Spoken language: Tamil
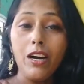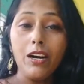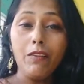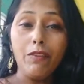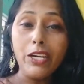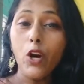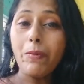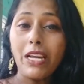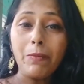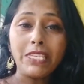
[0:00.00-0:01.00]
வன்கொடுமை
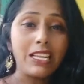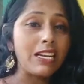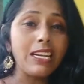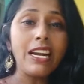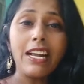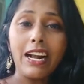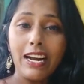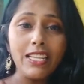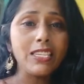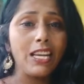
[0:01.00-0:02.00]
தடுப்புச் சட்டத்தின் கீழே நீங்கள்
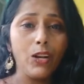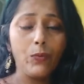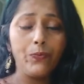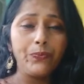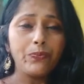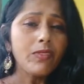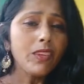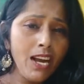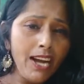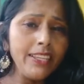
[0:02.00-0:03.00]
கைது செய்யணும்
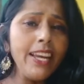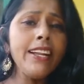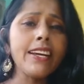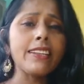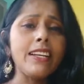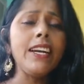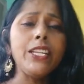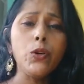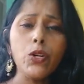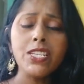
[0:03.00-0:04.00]
அதே நேரத்தில் இது
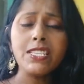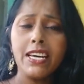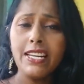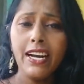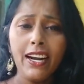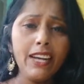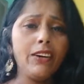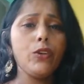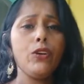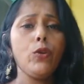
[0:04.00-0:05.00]
குறித்து சரியான
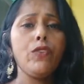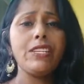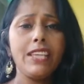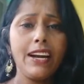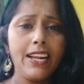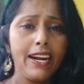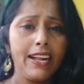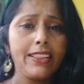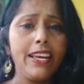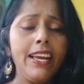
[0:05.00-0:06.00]
ஒரு ஒரு விசாரணை
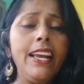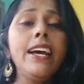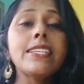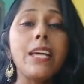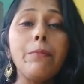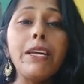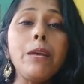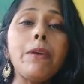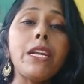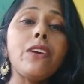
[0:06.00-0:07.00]
நடத்தி
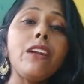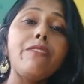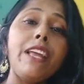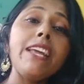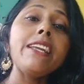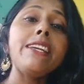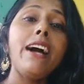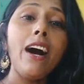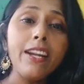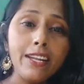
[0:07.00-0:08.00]
சம்பந்தப்பட்டவங்க வேறு
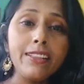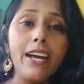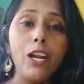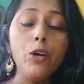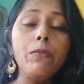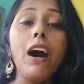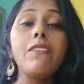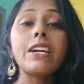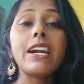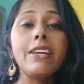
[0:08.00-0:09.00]
யார் இருந்தாலும்
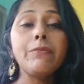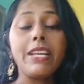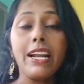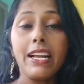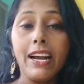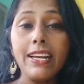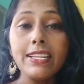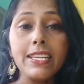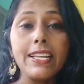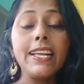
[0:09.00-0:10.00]
அவர்களையும் நீங்கள் கைது
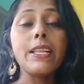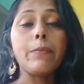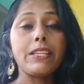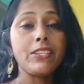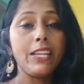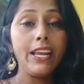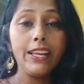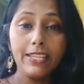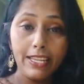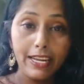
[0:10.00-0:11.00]
செய்து இந்த பிரச்சனையை
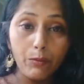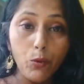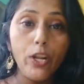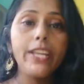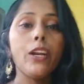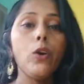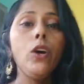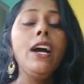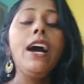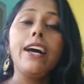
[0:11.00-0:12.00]
நீங்கள் முடிக்கணும்
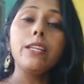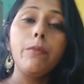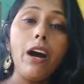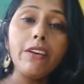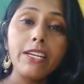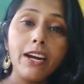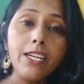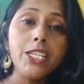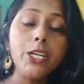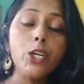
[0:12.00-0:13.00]
அது மாவட்ட
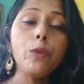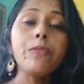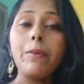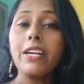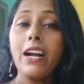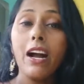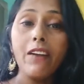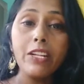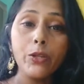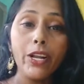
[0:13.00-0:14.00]
ஆட்சியருக்கும் தமிழக
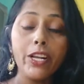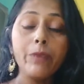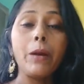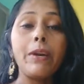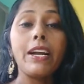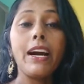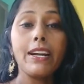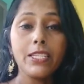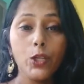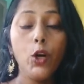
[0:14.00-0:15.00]
காவல்துறைக்கும் தமிழக
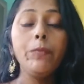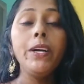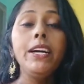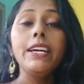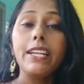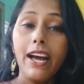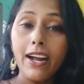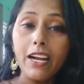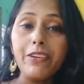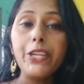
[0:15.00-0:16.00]
அரசுக்கும்
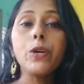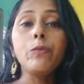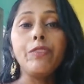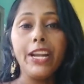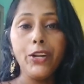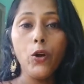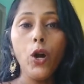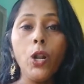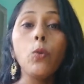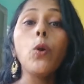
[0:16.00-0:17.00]
நாங்கள் விடுக்கும் வேண்டுகோள்
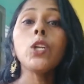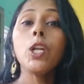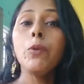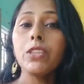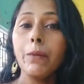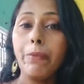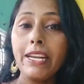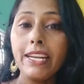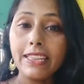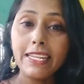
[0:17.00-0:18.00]
ஒட்டுமொத்த பெண்
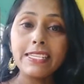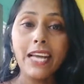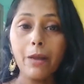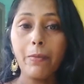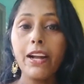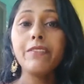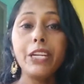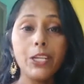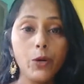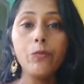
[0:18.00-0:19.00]
நிலத்தின் சார்பாக
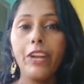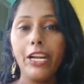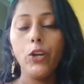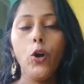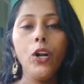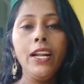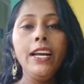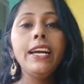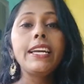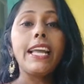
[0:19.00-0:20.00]
விடுக்கும் வேண்டுகோள்
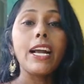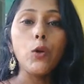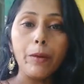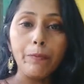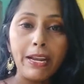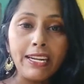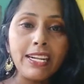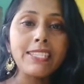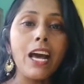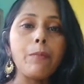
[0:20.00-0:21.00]
எங்களுடைய
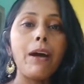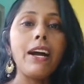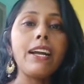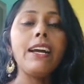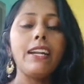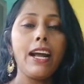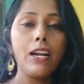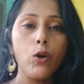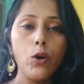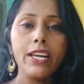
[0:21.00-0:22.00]
பெண்கள் சார்பாக நாங்கள்
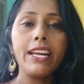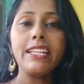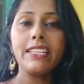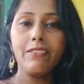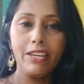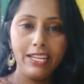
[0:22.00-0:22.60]
கொடுக்கிற இந்த இந்த